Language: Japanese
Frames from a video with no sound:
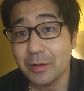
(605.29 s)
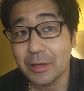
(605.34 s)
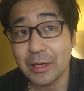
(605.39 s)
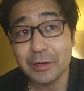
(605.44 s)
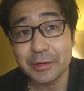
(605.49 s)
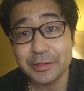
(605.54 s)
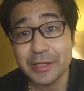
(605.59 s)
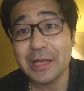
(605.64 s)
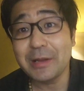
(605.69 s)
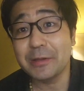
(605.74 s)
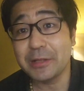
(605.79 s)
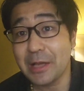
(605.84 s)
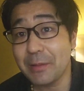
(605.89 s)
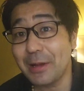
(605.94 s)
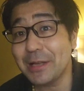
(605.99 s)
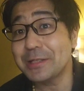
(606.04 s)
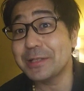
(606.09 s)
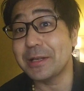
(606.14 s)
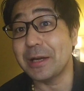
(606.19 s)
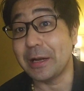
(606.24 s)
あれ、で、出
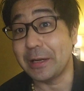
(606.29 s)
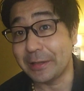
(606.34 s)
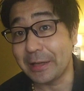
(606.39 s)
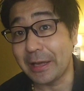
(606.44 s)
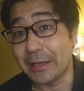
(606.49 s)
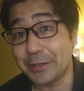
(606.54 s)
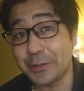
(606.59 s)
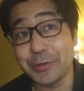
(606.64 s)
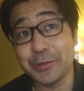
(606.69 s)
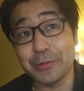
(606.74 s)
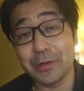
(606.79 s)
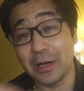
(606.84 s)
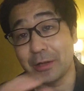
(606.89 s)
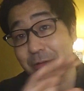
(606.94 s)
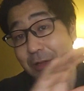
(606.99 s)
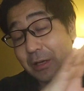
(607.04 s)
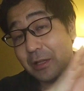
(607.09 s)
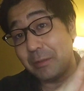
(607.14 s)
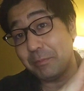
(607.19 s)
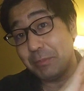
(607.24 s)
ますからね。入
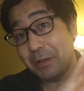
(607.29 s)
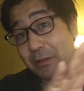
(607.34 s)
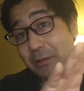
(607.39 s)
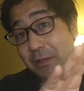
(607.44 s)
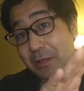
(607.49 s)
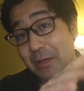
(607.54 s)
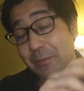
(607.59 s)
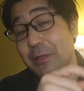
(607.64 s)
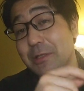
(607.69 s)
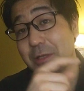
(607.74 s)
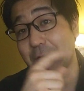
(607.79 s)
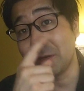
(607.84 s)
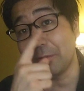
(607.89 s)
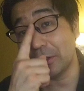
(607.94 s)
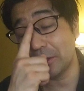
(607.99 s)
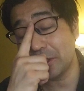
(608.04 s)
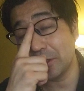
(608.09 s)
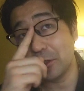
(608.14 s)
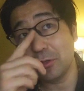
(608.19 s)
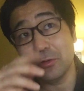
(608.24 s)
管のあれでピッて出ますから。
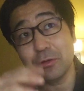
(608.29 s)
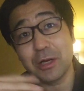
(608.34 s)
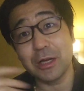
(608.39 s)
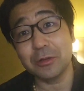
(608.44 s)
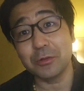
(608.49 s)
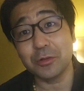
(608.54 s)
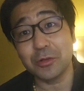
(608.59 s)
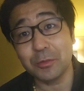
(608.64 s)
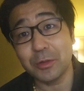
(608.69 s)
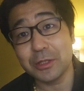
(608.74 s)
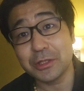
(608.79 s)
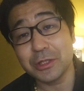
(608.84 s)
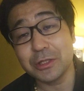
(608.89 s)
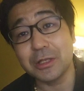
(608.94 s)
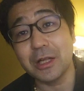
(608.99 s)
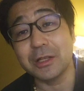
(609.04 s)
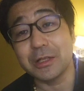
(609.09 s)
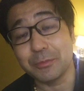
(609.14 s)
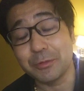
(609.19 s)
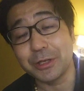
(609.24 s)
私、入管の友達
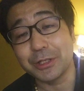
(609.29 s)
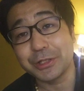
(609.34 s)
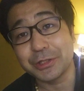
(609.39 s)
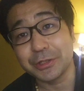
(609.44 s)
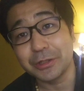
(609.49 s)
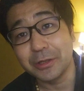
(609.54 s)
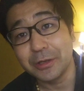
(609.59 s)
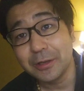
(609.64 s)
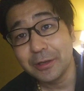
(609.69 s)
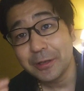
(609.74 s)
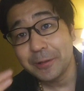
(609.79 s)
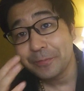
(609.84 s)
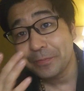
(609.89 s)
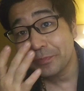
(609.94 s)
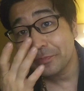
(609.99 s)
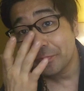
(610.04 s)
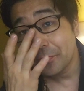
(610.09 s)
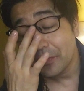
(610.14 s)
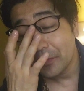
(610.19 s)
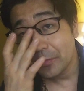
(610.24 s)
いたんで、昔。
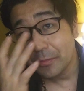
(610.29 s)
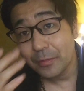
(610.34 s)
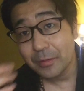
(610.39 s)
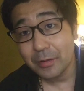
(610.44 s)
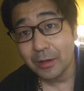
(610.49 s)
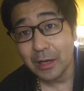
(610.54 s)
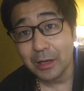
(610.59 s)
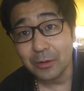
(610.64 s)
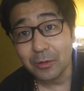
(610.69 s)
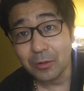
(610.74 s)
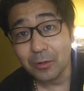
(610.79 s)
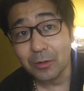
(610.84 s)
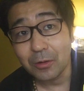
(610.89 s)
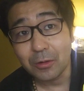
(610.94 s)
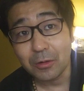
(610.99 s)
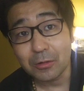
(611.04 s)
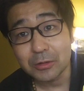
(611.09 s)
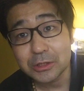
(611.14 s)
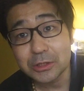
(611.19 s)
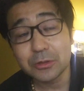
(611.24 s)
あ
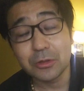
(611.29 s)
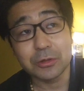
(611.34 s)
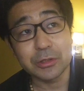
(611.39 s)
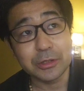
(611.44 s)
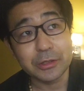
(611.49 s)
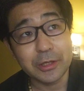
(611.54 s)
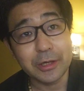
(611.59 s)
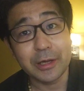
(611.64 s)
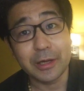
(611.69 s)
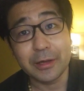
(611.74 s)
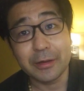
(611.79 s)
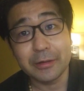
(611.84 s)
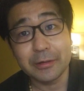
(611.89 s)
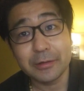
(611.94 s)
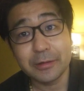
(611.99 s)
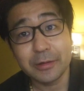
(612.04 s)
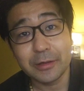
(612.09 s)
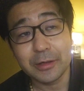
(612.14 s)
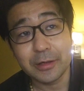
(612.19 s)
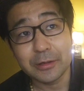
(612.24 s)
の、シドニーで、
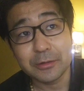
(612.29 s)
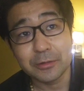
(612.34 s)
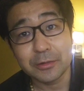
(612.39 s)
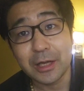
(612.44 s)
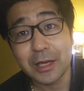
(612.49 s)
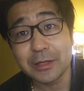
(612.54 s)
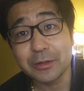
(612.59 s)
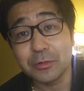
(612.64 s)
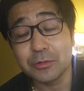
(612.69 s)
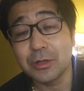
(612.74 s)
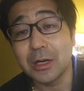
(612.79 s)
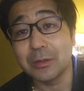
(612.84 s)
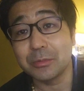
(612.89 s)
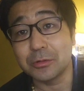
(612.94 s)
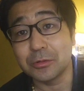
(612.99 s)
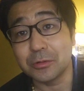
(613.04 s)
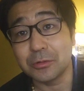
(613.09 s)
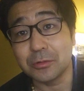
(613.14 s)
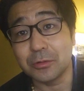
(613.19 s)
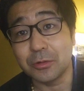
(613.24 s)
えっ、ー、と、
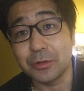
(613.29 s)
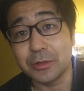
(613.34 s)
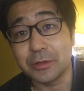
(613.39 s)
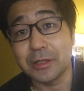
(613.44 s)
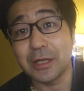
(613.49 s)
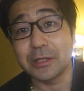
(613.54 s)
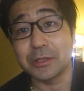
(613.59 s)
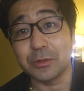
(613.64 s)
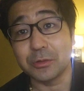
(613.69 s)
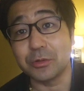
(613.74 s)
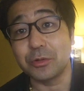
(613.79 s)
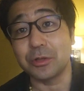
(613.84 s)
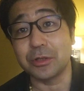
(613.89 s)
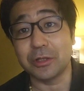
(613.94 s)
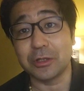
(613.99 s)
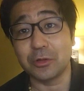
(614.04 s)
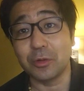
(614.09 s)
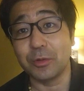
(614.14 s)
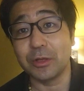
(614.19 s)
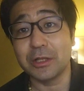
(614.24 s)
ナイトクラブを行ったりするとき
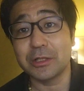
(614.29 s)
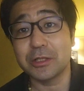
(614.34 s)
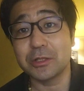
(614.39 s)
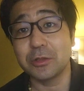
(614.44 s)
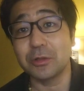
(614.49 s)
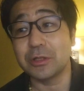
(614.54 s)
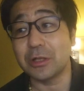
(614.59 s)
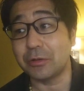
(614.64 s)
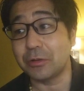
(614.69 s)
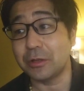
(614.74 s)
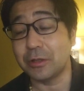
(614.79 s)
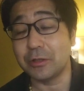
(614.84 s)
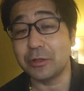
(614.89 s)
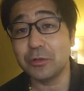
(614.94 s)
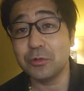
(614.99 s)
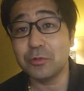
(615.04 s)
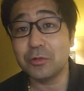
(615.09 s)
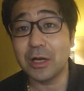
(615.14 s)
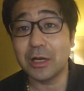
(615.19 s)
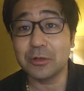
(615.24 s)
に、友達募った時に、
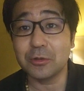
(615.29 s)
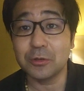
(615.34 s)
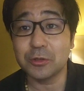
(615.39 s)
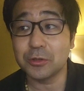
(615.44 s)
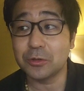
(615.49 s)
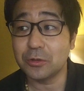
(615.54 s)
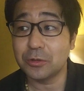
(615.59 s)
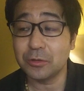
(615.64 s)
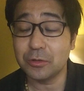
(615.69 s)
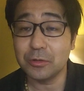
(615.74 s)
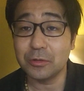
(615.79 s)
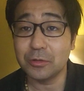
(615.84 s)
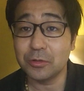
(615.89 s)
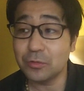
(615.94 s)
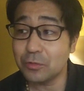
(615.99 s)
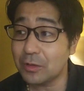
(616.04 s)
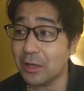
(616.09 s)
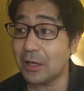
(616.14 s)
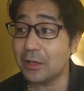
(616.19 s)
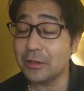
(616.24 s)
入管の、
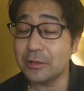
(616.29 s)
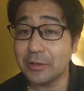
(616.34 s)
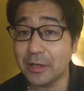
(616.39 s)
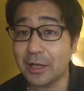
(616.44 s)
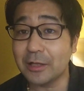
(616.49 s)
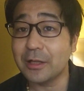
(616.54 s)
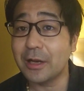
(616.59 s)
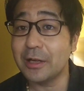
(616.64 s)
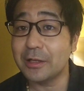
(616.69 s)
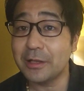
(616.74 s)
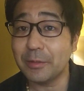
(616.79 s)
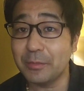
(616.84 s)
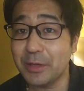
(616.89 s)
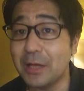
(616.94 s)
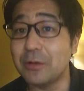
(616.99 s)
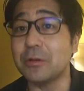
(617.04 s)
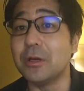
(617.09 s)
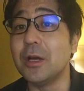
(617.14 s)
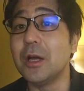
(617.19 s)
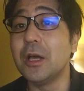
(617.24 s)
入管で働いて見
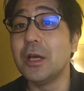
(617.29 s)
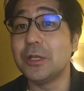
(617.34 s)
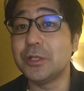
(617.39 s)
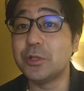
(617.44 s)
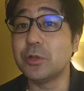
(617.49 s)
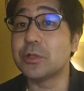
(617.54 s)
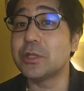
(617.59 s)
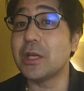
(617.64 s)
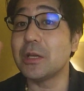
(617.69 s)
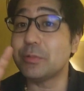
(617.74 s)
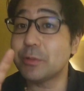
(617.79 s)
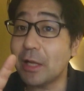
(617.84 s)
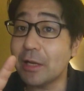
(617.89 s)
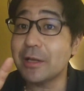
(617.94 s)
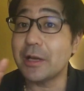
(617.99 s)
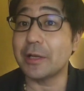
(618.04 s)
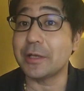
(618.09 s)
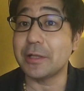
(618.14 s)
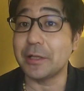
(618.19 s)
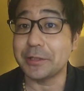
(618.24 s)
える女性2
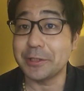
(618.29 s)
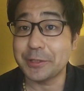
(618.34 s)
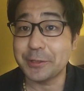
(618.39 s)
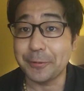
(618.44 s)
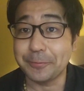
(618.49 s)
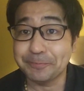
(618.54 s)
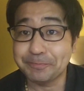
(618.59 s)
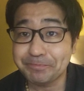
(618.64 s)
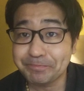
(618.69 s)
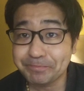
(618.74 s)
人が来たんですよ。